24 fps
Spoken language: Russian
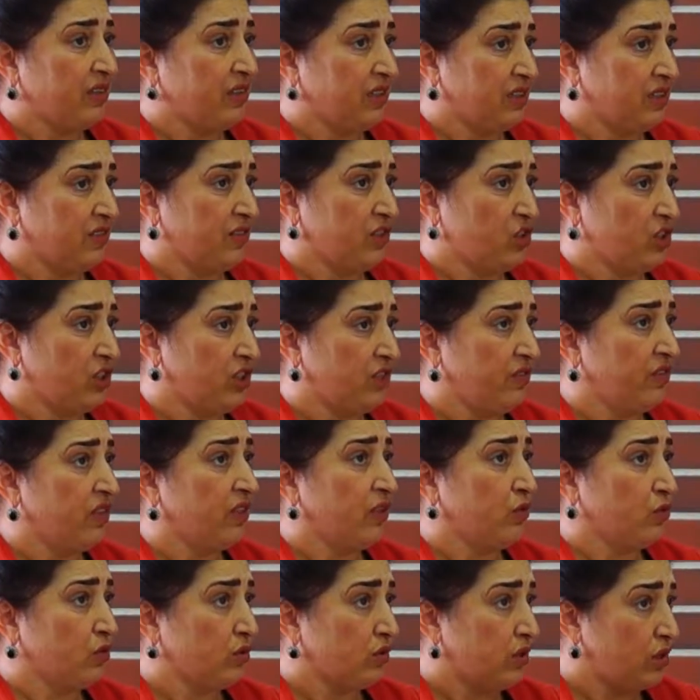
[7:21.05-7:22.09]
этого
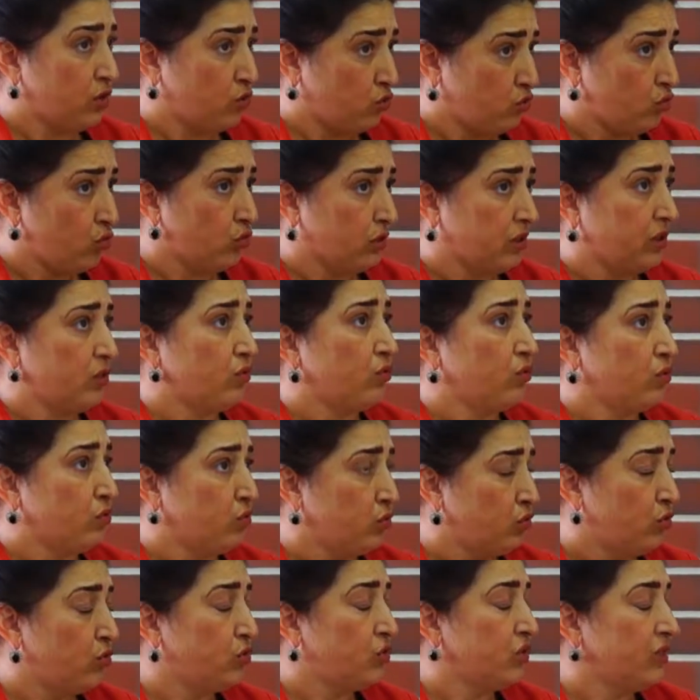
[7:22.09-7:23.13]
человека вот на что-то, он
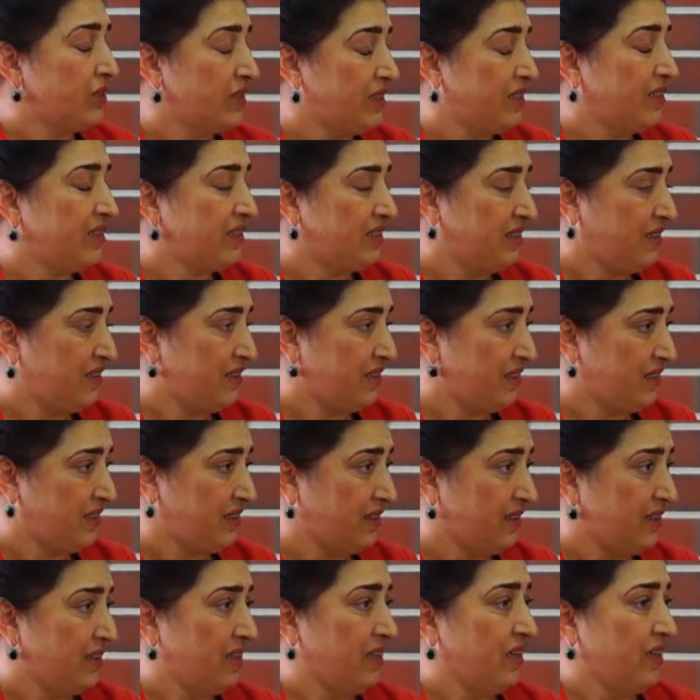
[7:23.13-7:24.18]
должен это
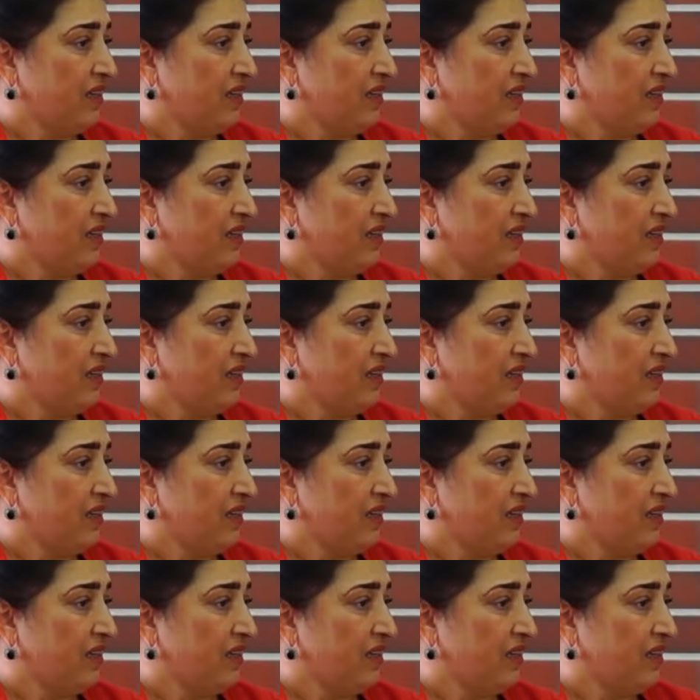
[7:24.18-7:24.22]
делать.